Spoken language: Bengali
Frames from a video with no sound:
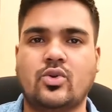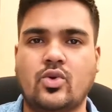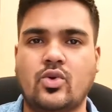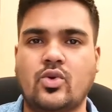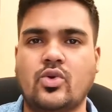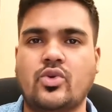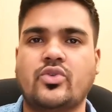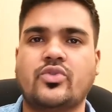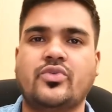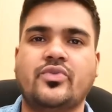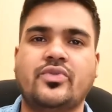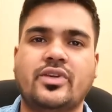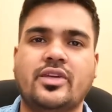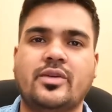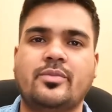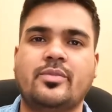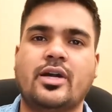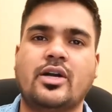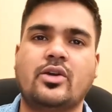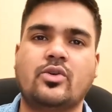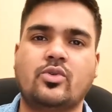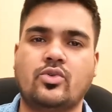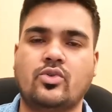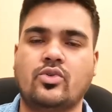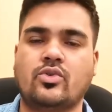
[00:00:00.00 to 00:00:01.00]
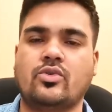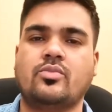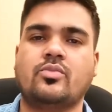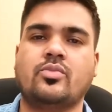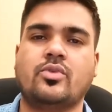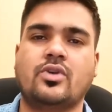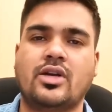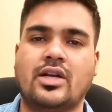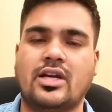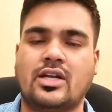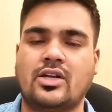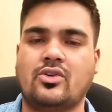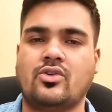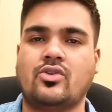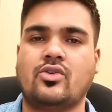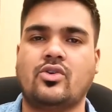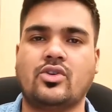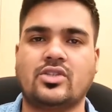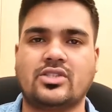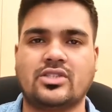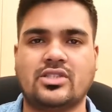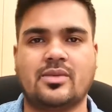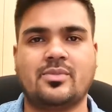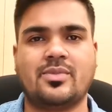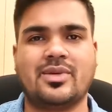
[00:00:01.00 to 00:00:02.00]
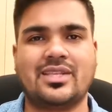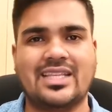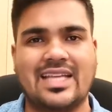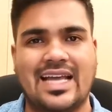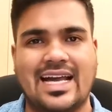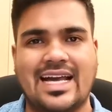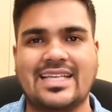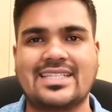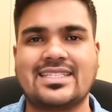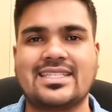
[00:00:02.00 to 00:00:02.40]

কোর্ট ফি বা কোনো প্রকার খরচাপাতি